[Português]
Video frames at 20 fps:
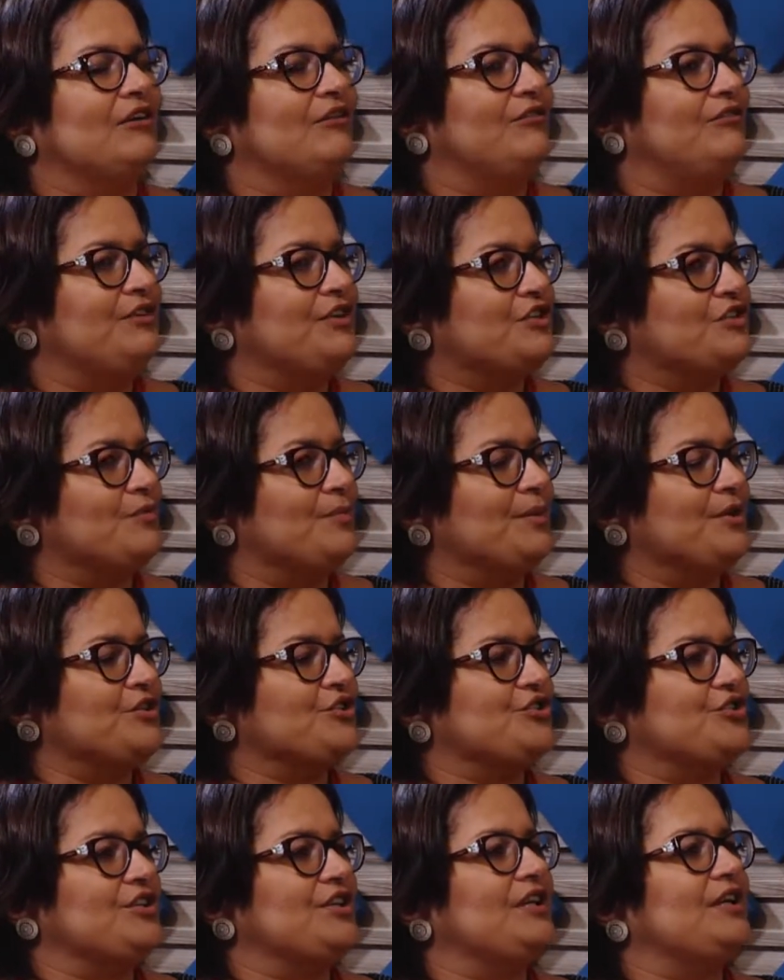vítimas
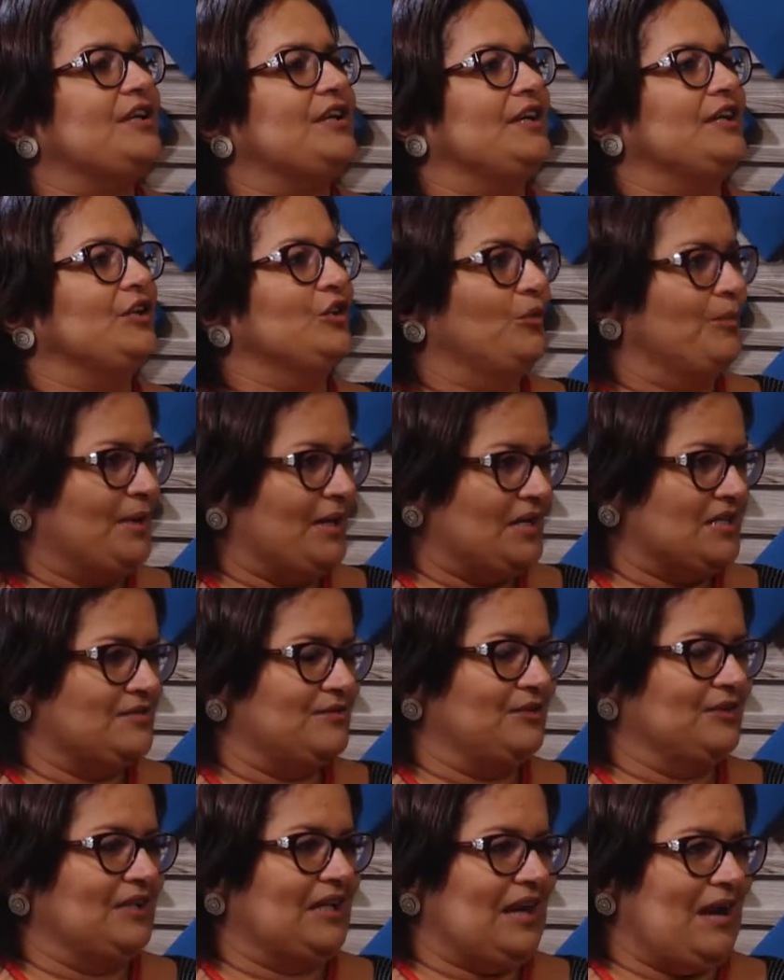de inúmeras
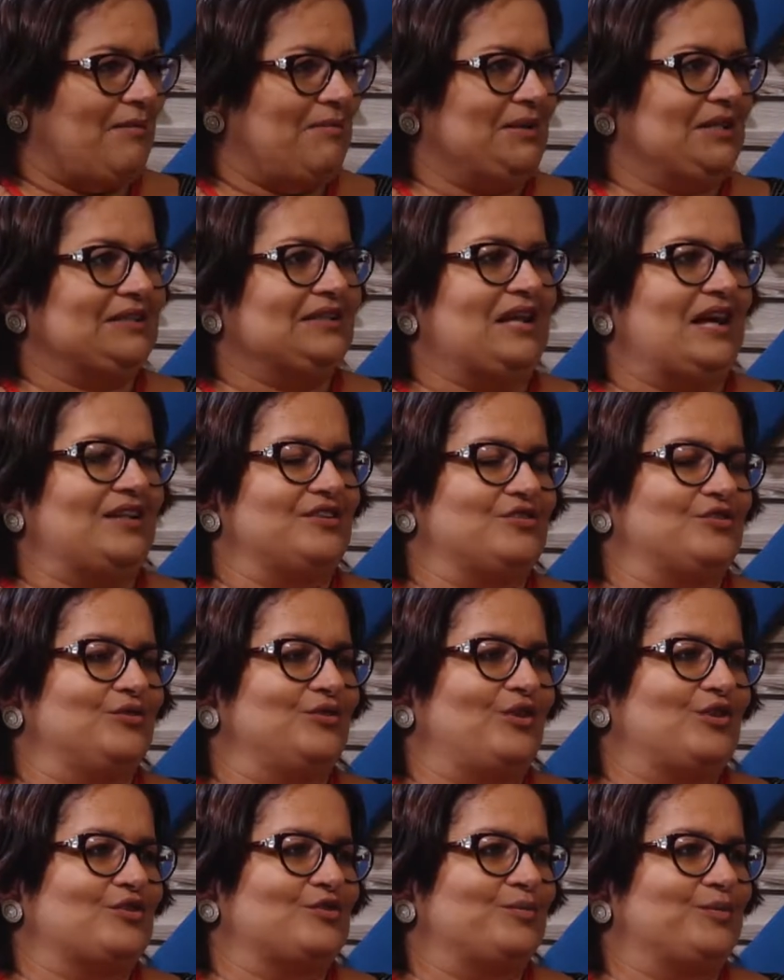vulnerabilidades no
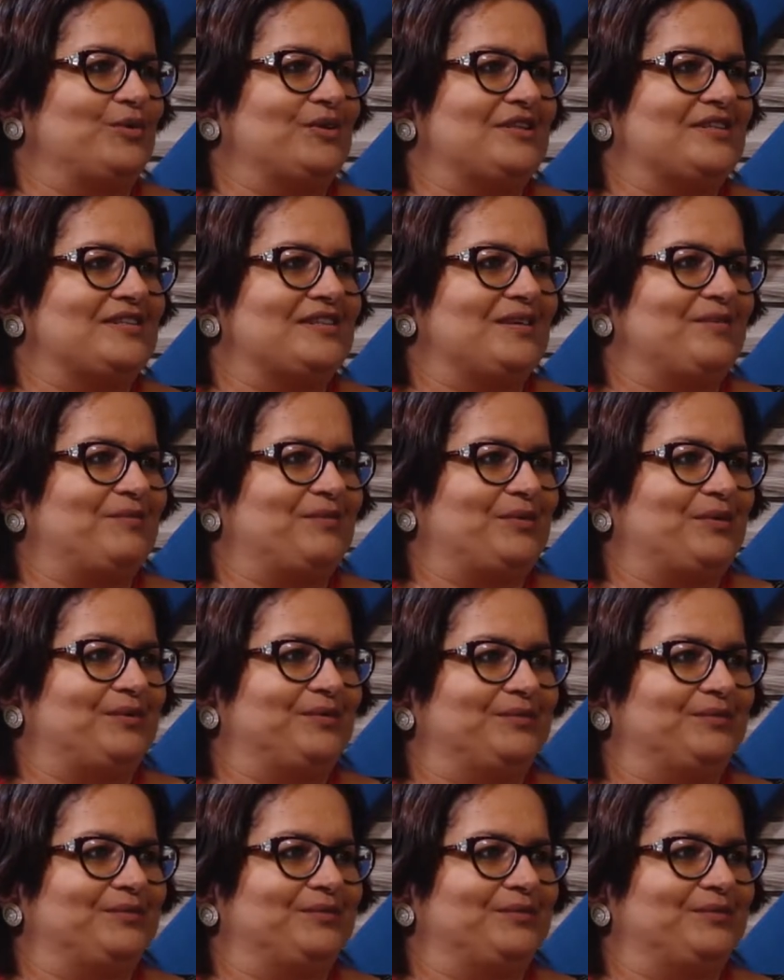nosso município.